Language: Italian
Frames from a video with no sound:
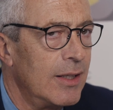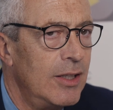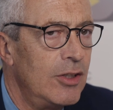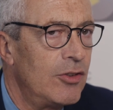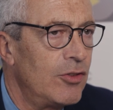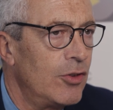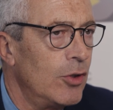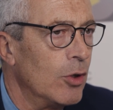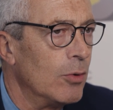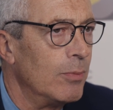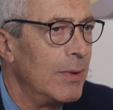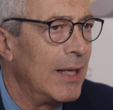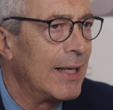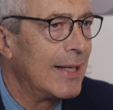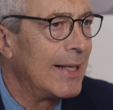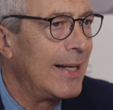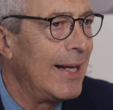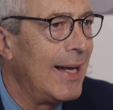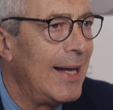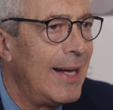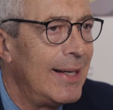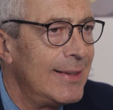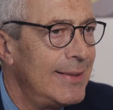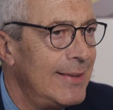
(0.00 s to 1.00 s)
rischio
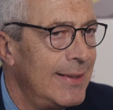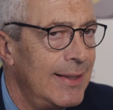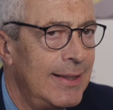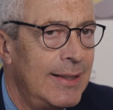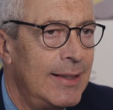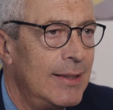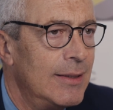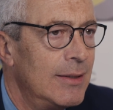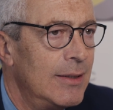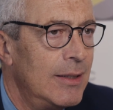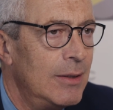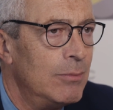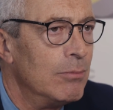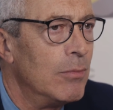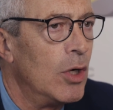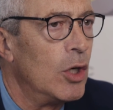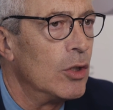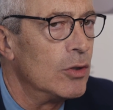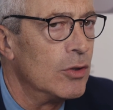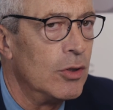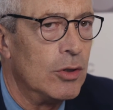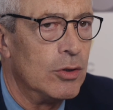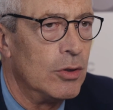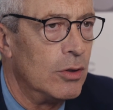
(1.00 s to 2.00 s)
mercati in
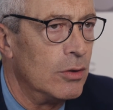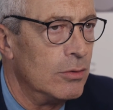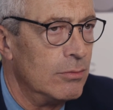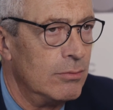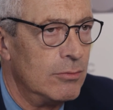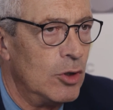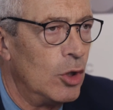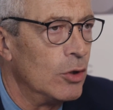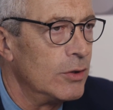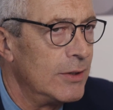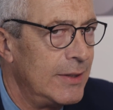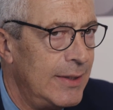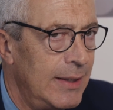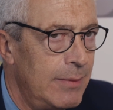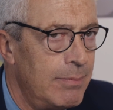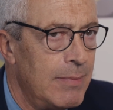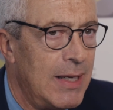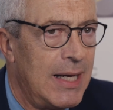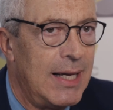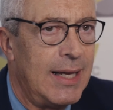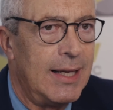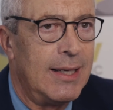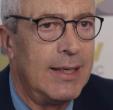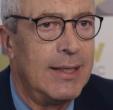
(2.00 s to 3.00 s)
modo
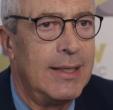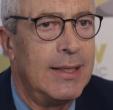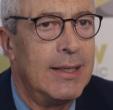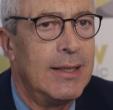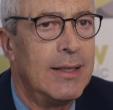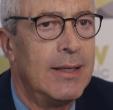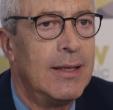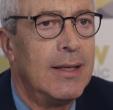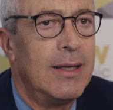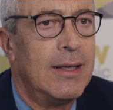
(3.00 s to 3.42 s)
ottimale.